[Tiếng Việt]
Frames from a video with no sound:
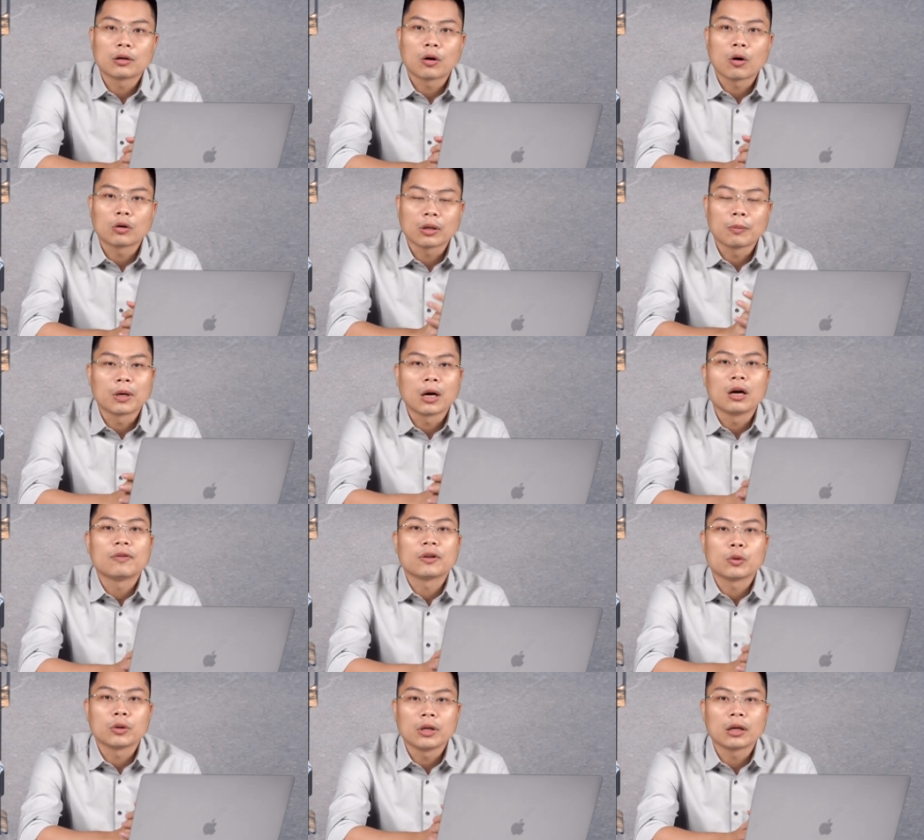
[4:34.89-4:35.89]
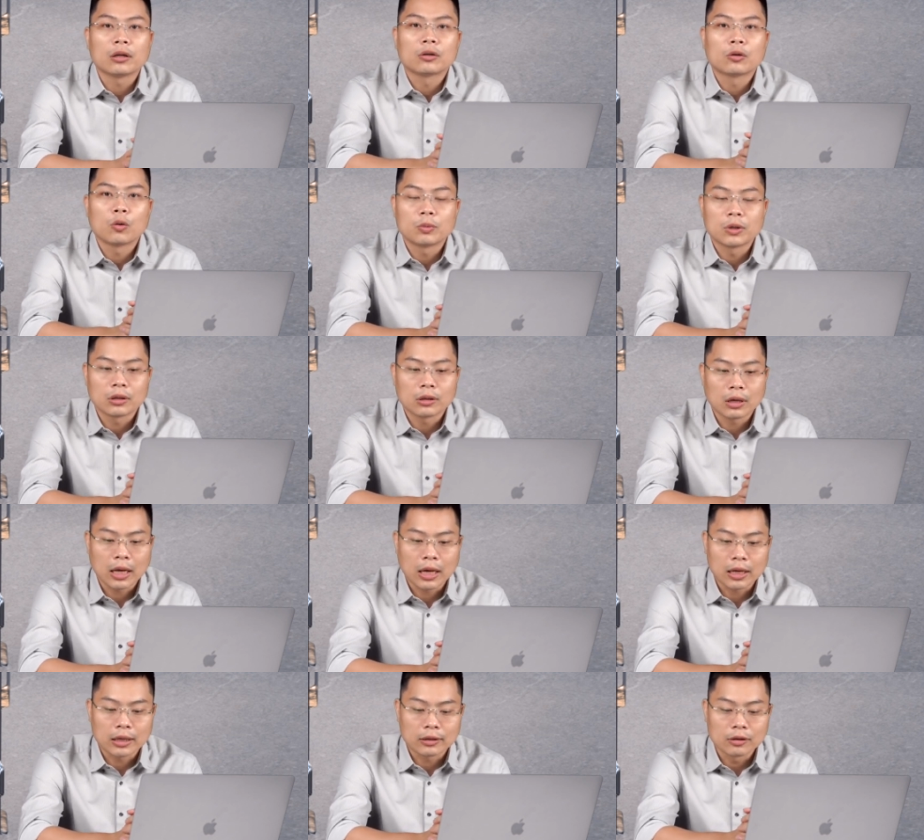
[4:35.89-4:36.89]
có tầm cỡ về thủy điện cũng như
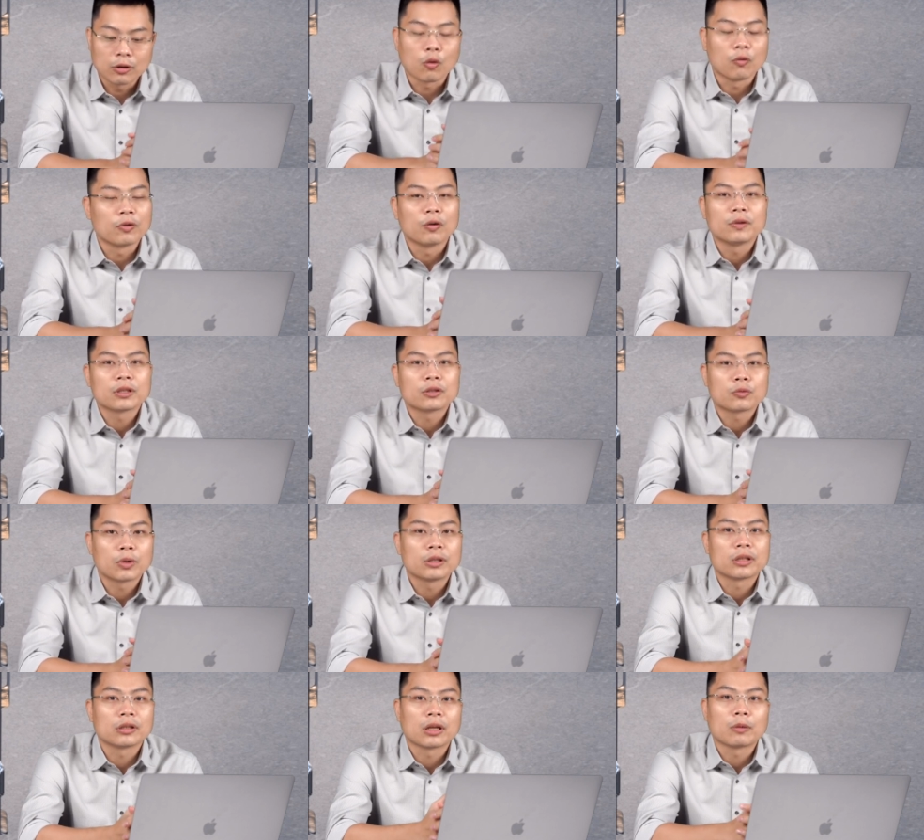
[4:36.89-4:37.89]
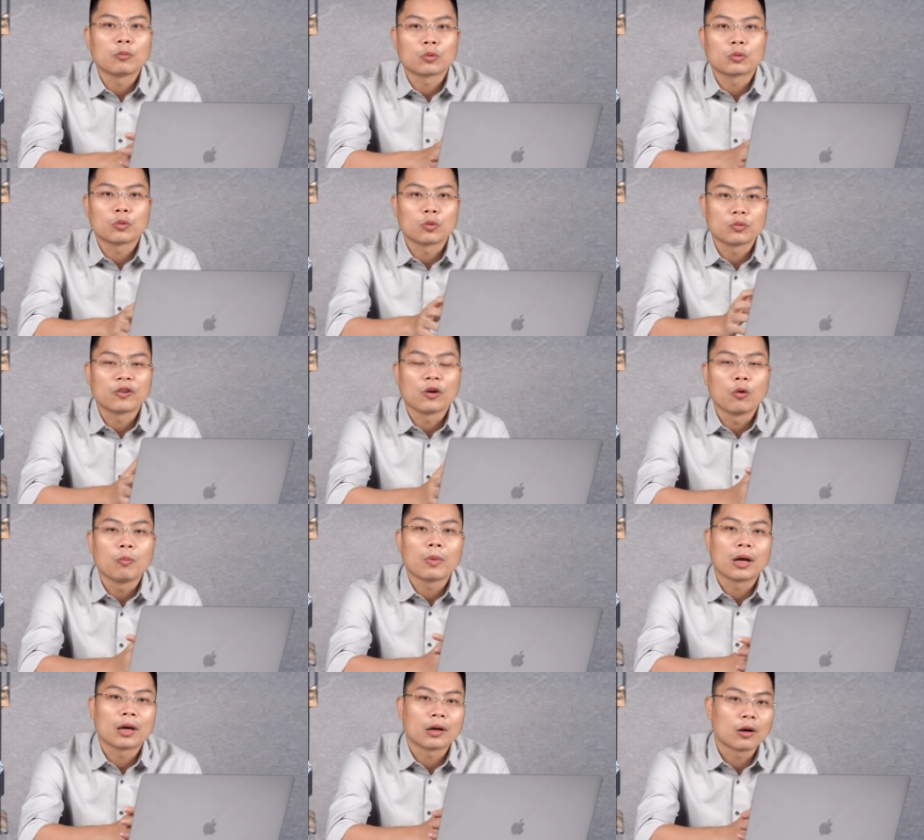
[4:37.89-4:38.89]
là đưa cổ phiếu Vĩnh Sơn Sông Hinh trở thành một cổ phiếu
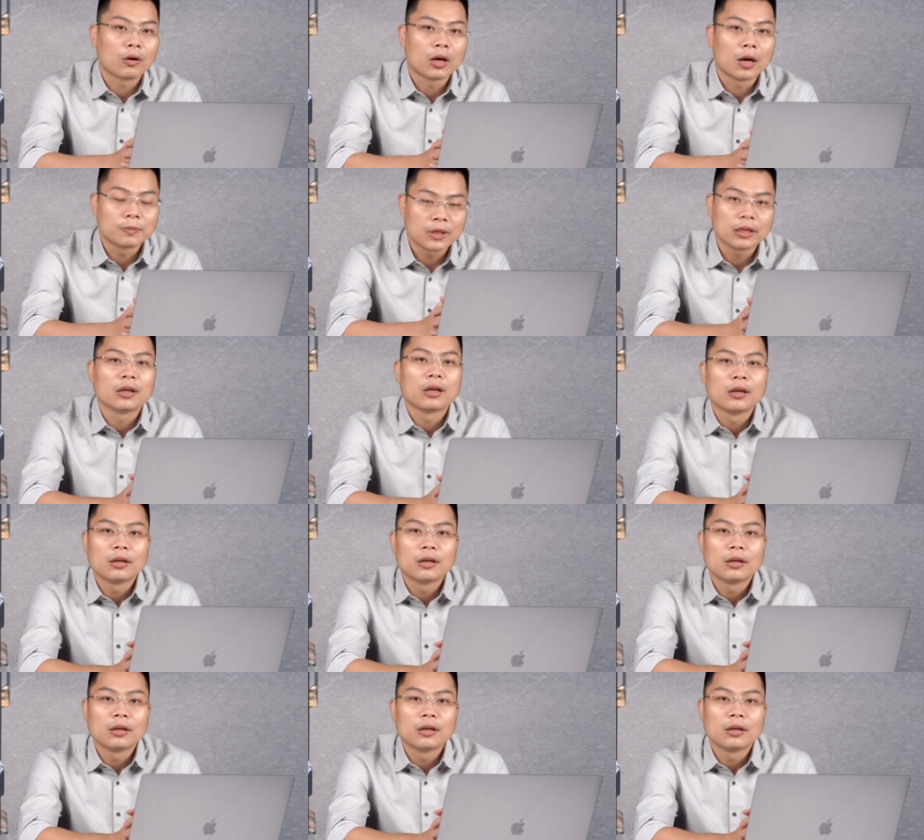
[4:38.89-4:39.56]
mà hấp dẫn